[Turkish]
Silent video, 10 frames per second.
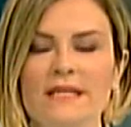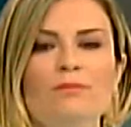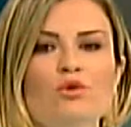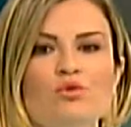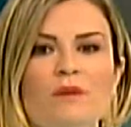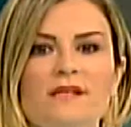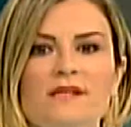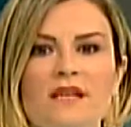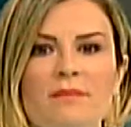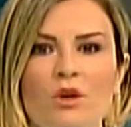23
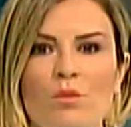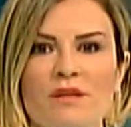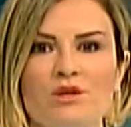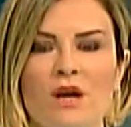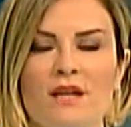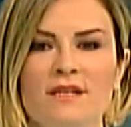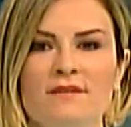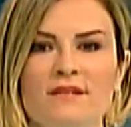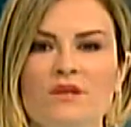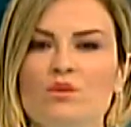Mayıs 2015
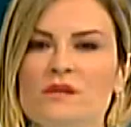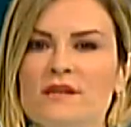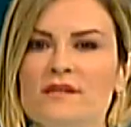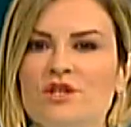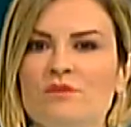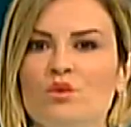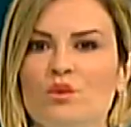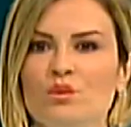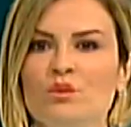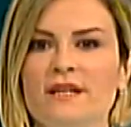tarihinde Yüksek Seçim
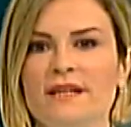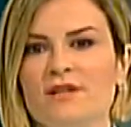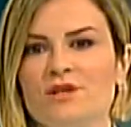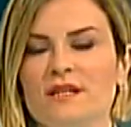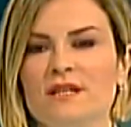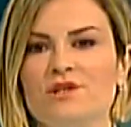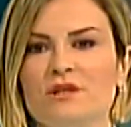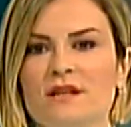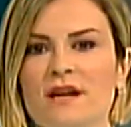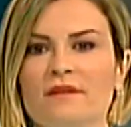Kurulu'nda
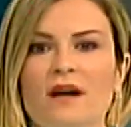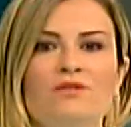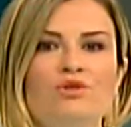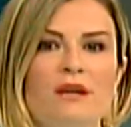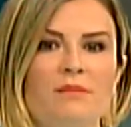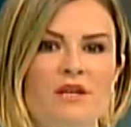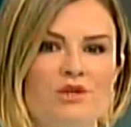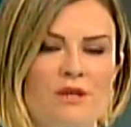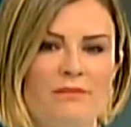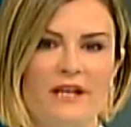gerçekleştirilen ad çekme
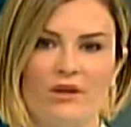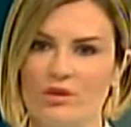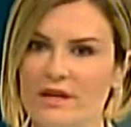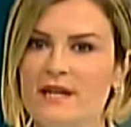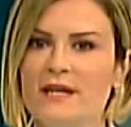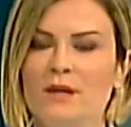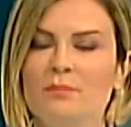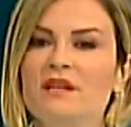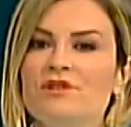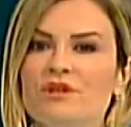işlemine göre
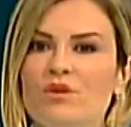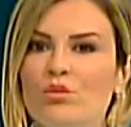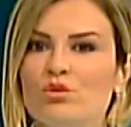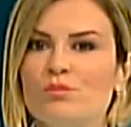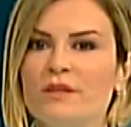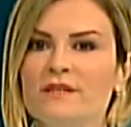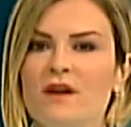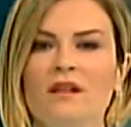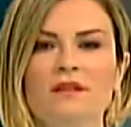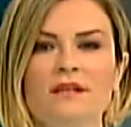birinci konuşmayı
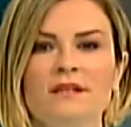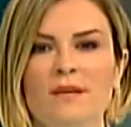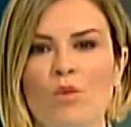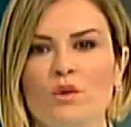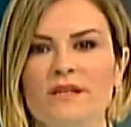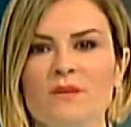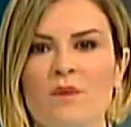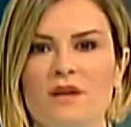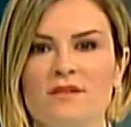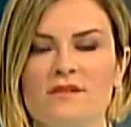Halkların Demokratik
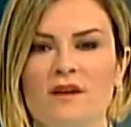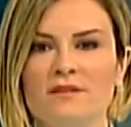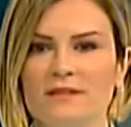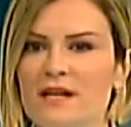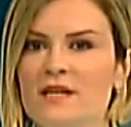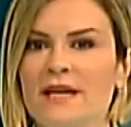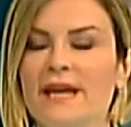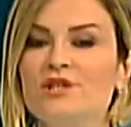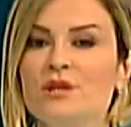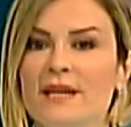Partisi adına
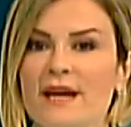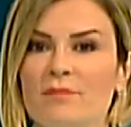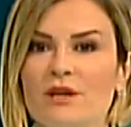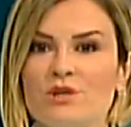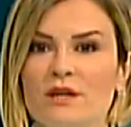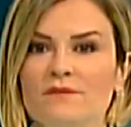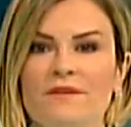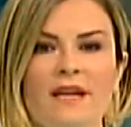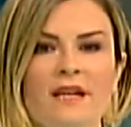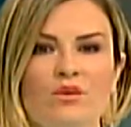eş genel başkan
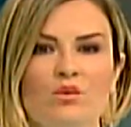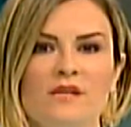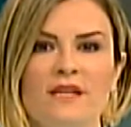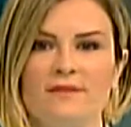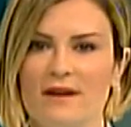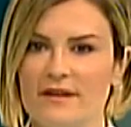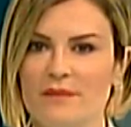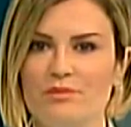Figen Yüksekdağ